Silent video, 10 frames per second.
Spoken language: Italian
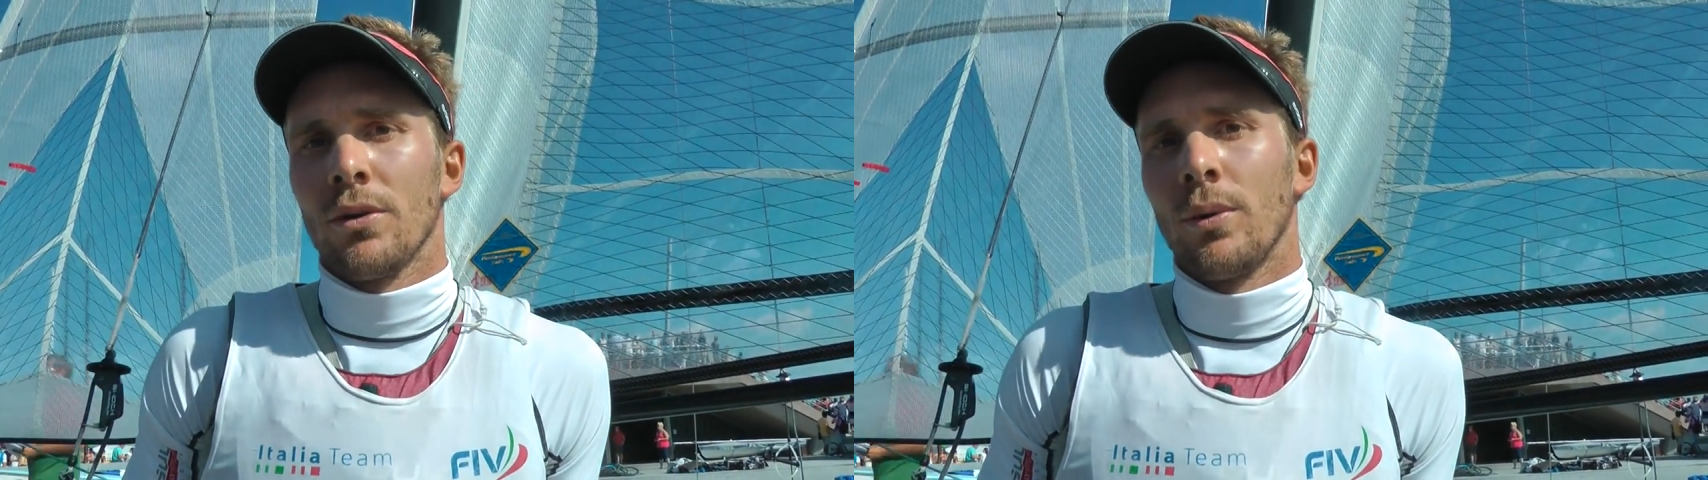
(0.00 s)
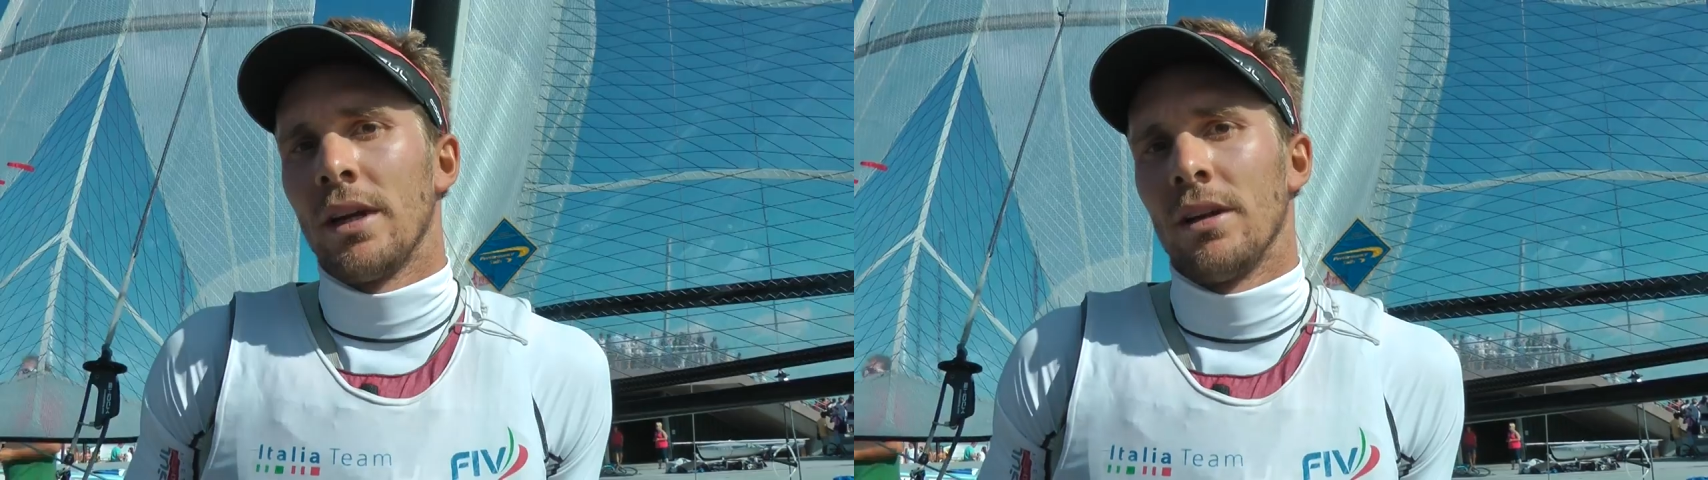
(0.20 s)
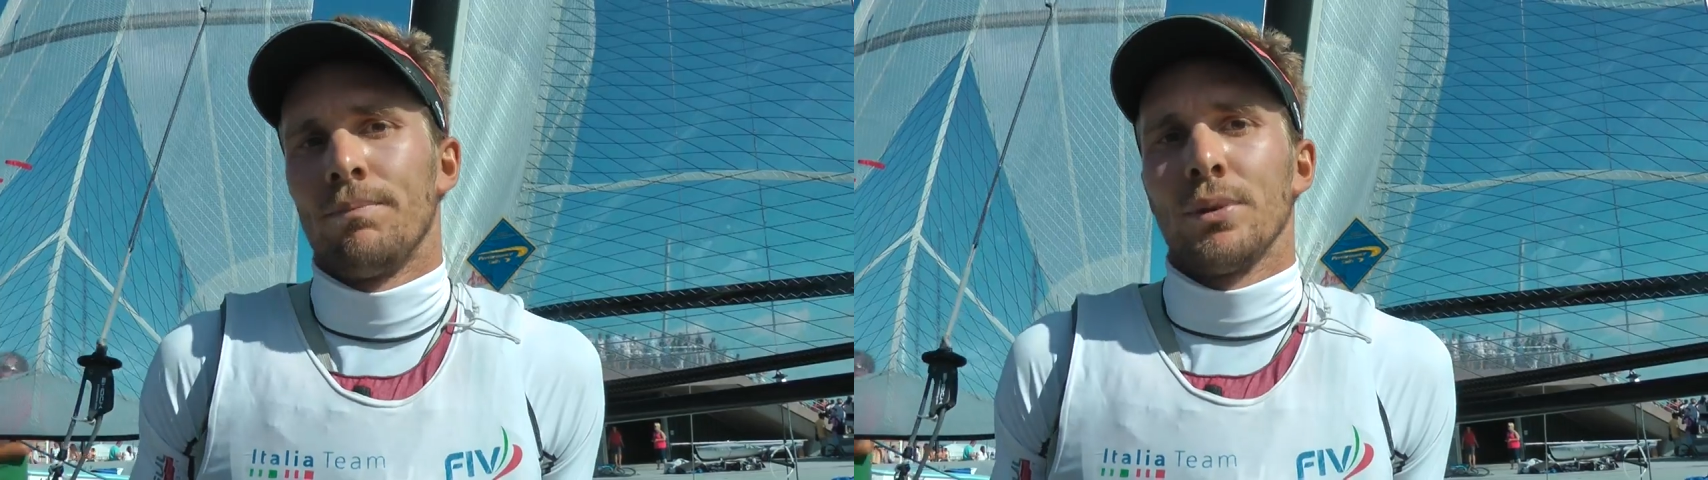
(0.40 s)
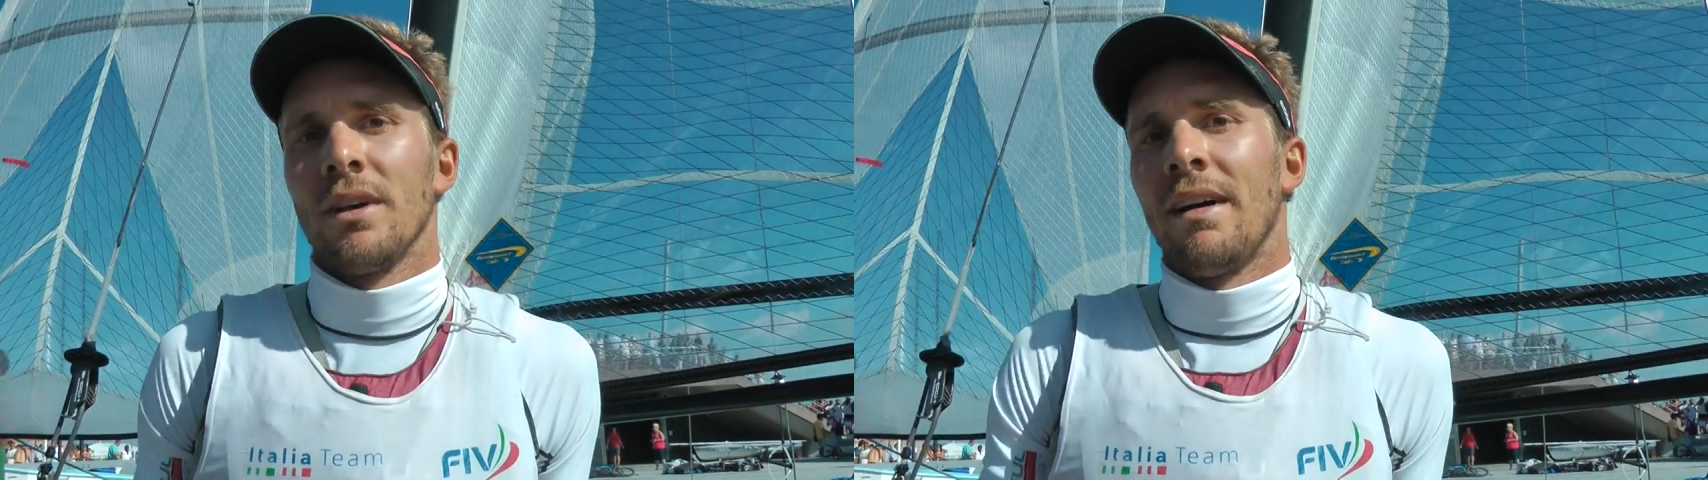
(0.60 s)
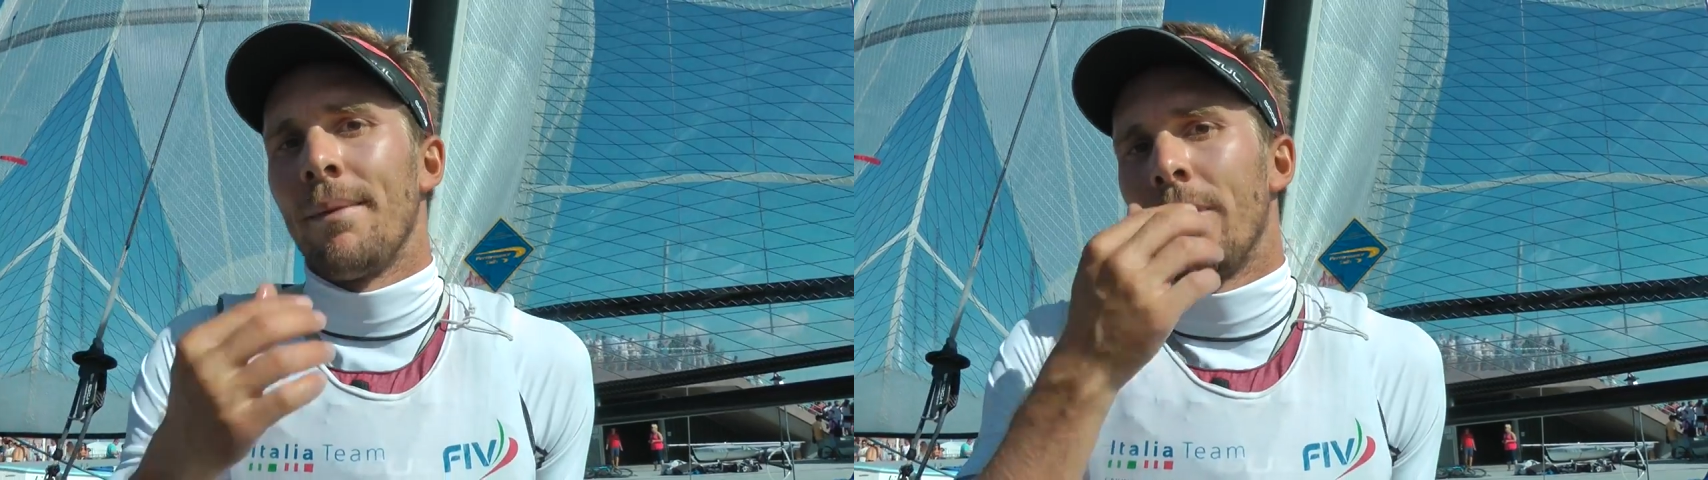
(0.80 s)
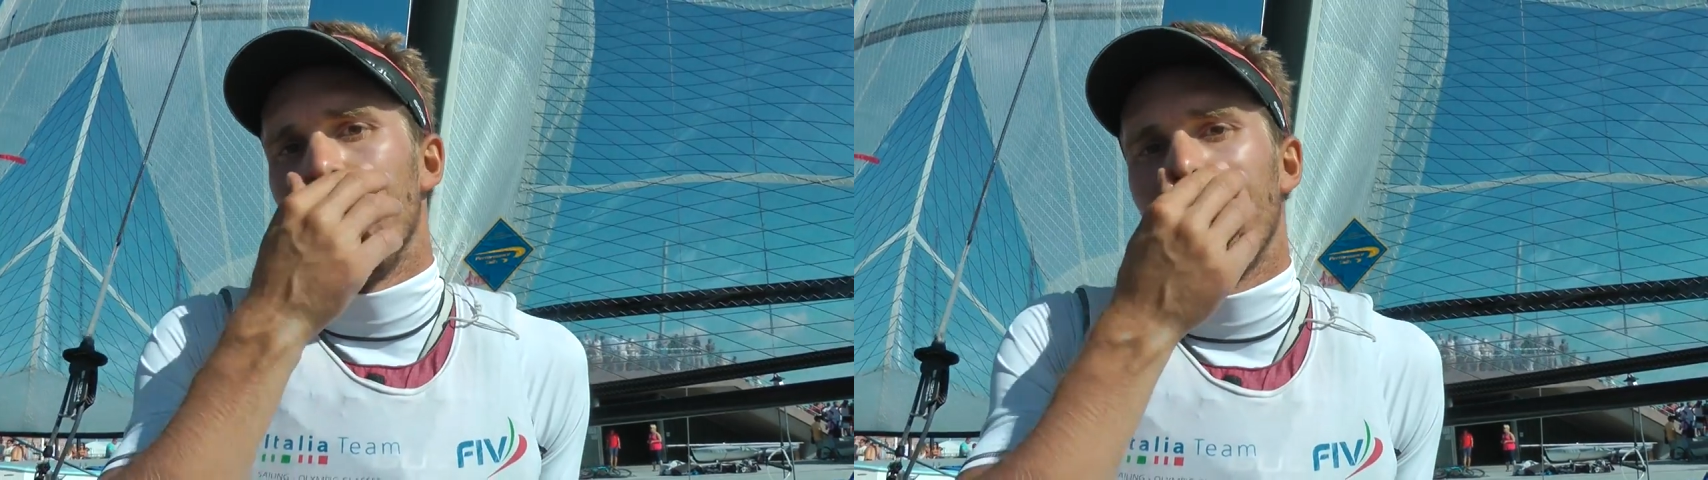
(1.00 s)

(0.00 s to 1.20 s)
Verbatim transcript: quindi non potevamo